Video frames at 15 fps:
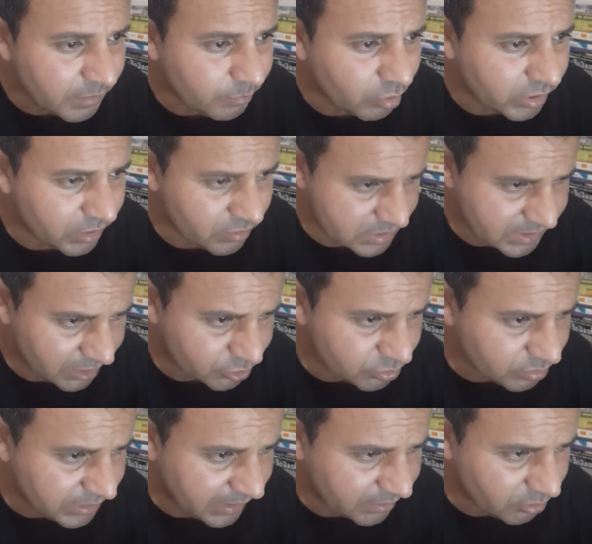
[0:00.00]
Porque nossa
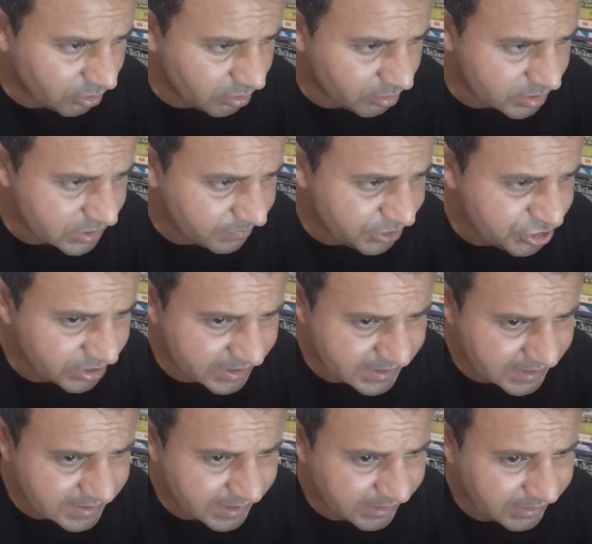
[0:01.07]
ajuda era dolorosamente
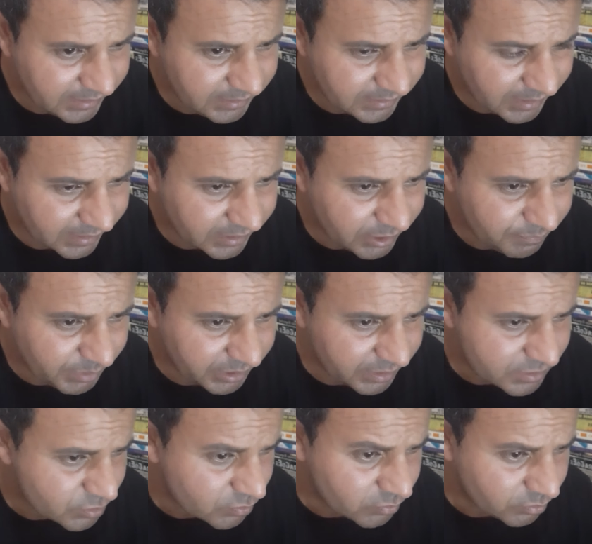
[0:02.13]
necessária ali naquele
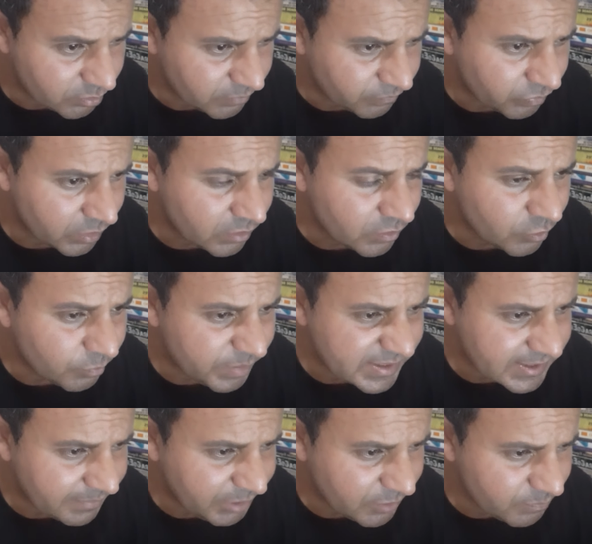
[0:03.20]
planeta escuro. O
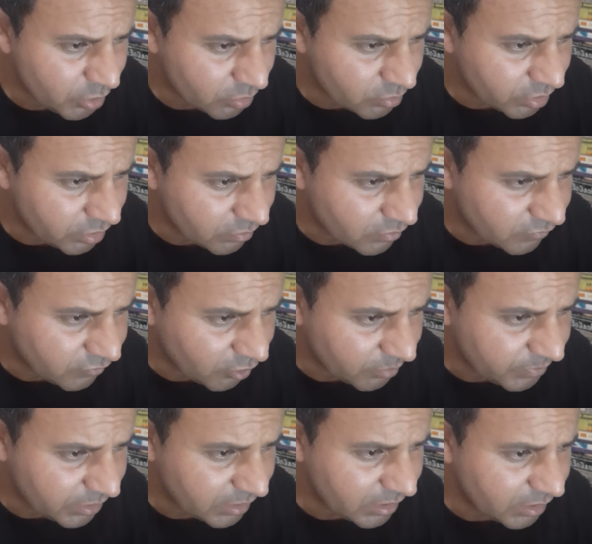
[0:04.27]
pensamento me ocorreu
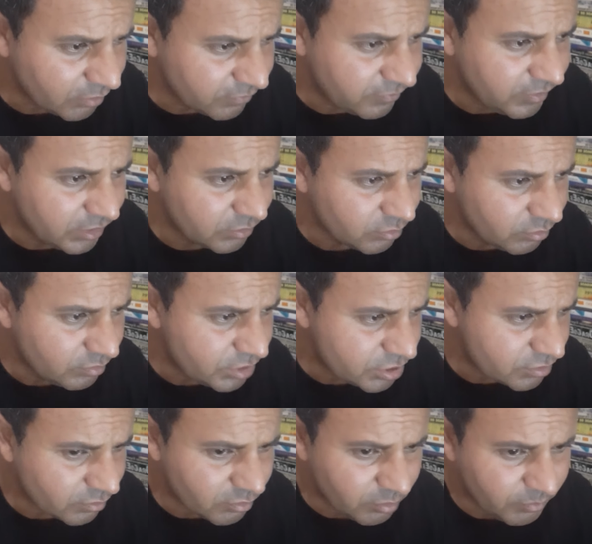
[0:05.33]
conforme eu via tudo
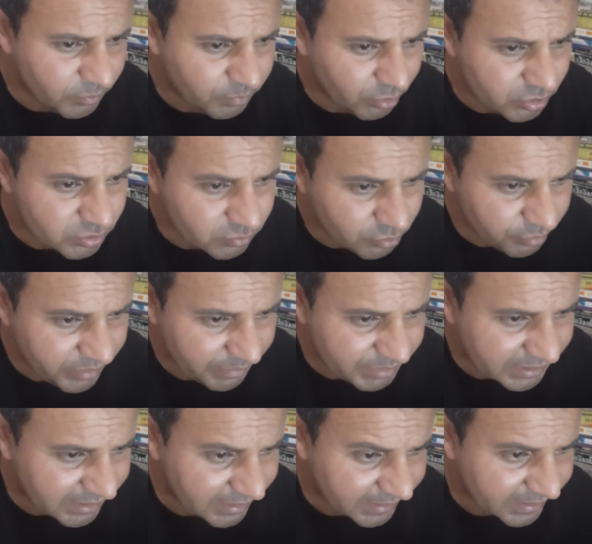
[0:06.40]
isto. Como pode um homem
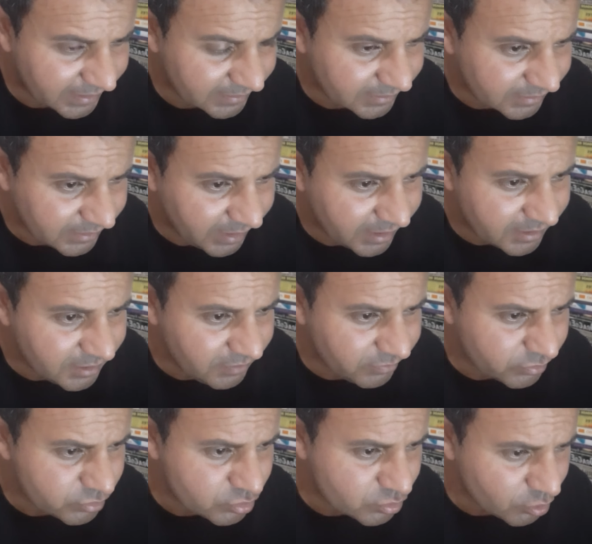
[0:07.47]
habitar naquela
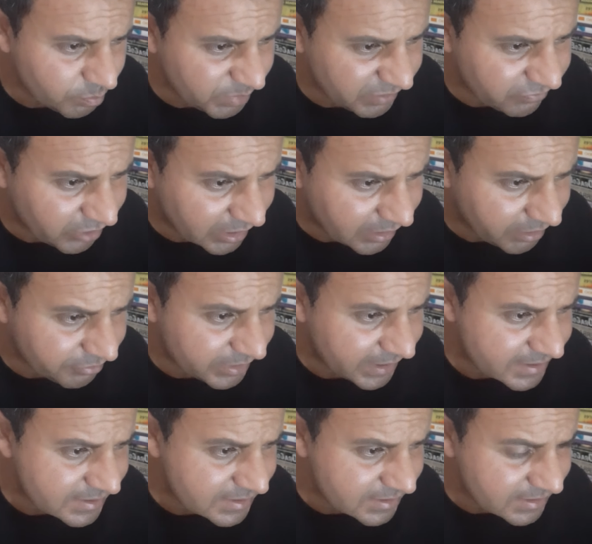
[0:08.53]
terrível sopa infernal e,
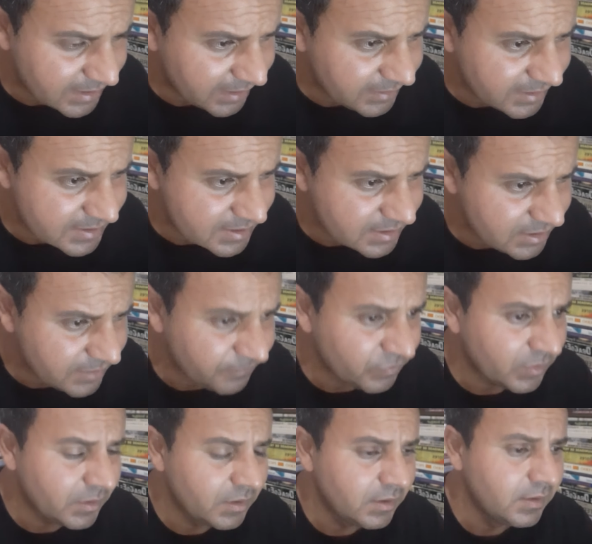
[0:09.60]
assim, e ainda assim
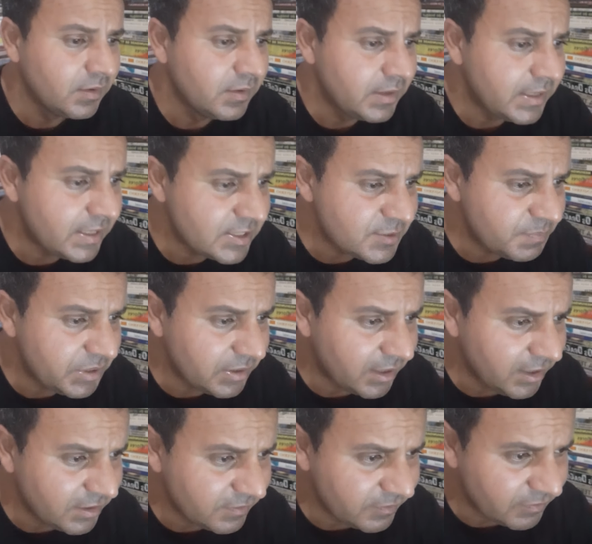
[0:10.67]

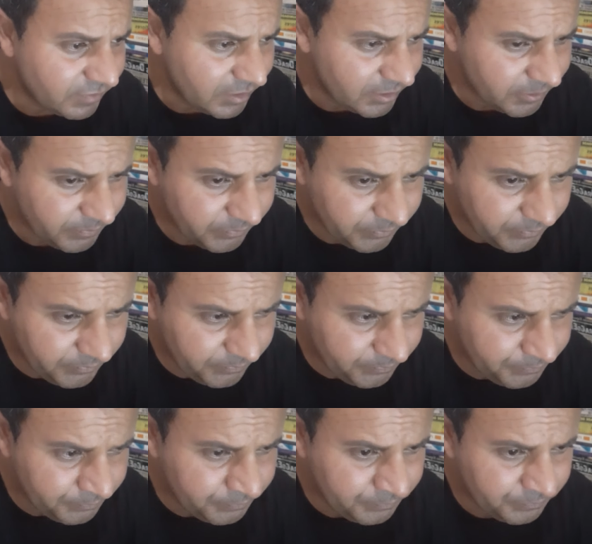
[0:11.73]
respirar e viver,
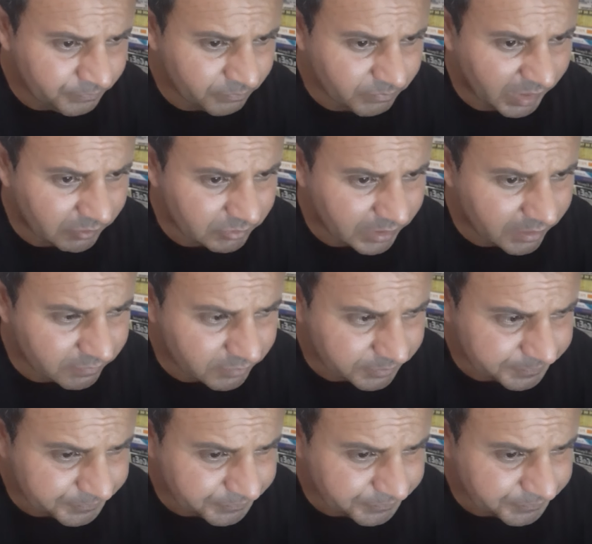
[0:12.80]
perguntava.